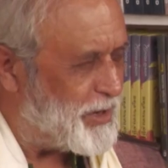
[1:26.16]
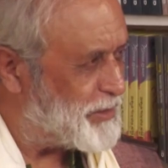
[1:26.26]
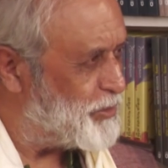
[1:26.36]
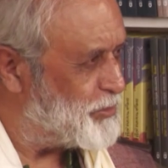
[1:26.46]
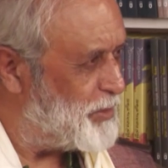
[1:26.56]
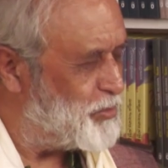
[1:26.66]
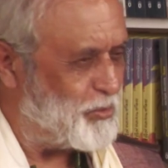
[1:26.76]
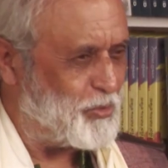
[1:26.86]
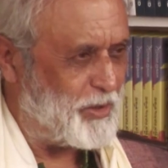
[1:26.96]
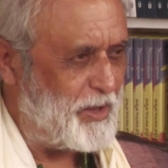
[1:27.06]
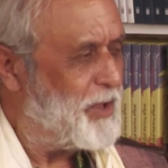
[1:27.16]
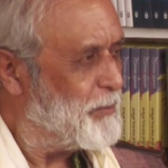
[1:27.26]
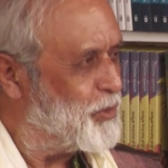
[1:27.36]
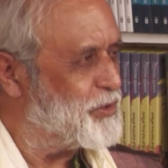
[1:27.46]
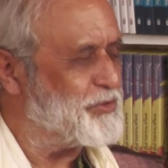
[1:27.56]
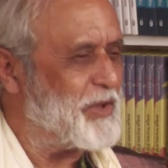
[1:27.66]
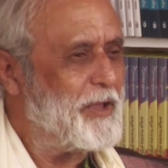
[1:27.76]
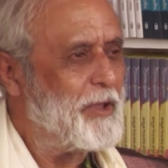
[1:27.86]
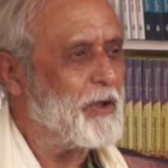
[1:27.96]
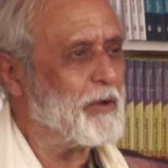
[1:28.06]
একটা কথাই বল বলি বলতে চাই
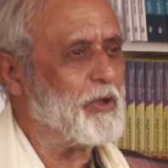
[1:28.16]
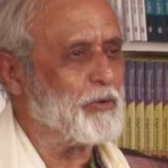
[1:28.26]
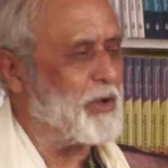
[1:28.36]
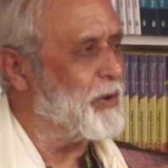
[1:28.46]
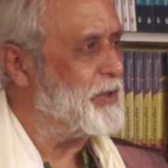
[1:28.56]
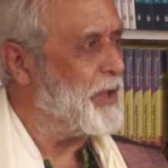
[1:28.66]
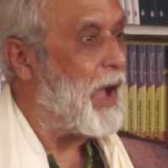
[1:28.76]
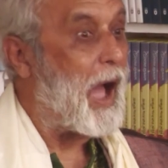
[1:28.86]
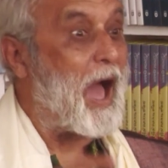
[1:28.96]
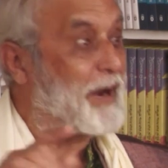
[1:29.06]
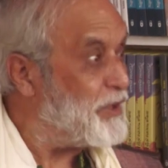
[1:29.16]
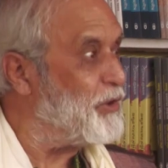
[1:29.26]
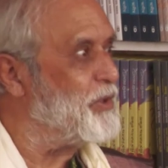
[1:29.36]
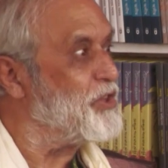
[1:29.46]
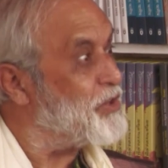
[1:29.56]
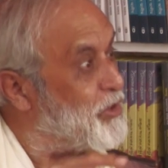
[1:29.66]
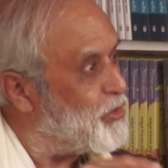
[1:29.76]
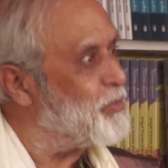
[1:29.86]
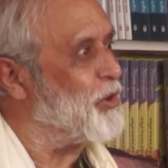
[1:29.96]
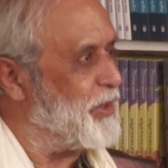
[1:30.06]
ওদের ওইটা হয়নি আর কি হয়নি
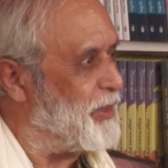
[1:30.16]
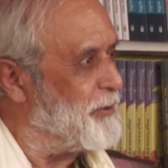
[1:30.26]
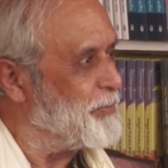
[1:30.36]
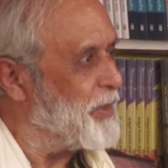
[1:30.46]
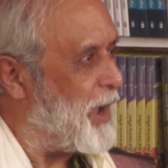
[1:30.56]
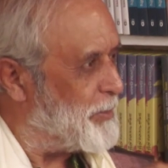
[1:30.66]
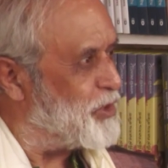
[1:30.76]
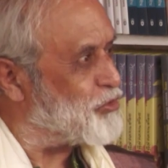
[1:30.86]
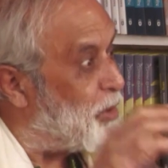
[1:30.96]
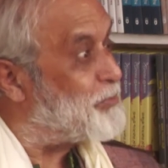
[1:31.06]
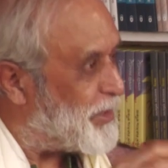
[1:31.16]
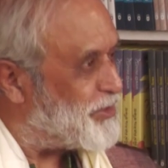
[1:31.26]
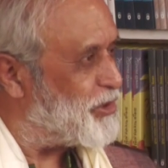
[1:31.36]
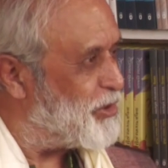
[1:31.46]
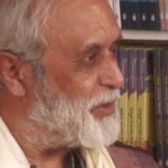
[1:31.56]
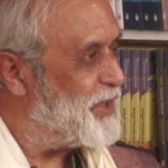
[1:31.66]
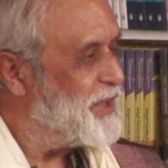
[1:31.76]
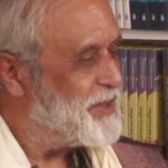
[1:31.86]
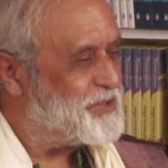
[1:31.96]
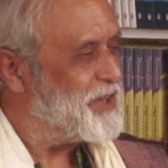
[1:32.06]
সেটিও বলেনি আমাদের সব জানতে হবে
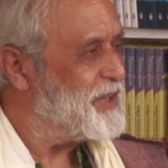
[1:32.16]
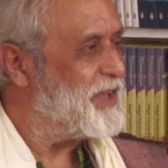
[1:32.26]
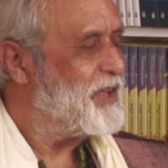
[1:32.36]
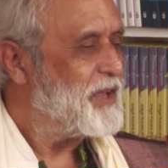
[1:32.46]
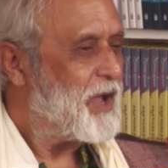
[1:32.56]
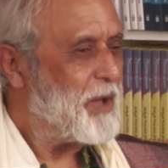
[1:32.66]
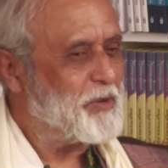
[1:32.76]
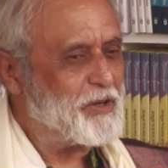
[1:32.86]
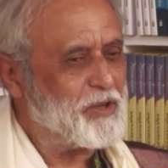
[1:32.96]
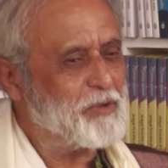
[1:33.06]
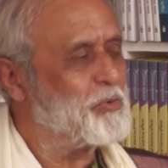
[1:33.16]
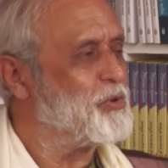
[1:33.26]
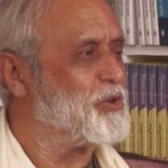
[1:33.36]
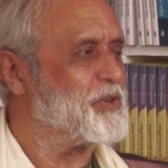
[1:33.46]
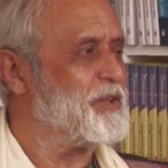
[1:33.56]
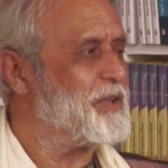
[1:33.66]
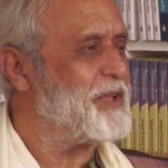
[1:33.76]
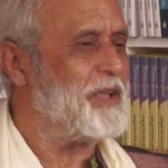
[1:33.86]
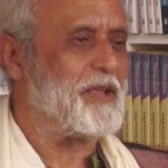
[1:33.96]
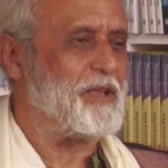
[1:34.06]
জেনে আমরা এটাকে পূর্ণতার
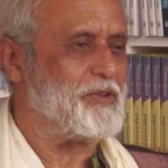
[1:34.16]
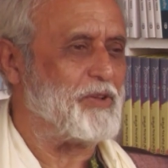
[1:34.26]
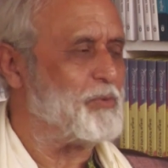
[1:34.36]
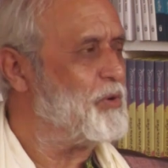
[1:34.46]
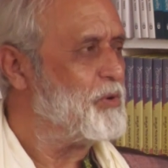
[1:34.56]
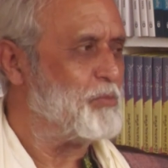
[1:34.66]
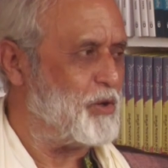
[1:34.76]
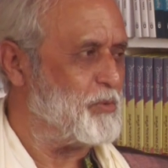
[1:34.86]
দিকে এগিয়ে যাব বলে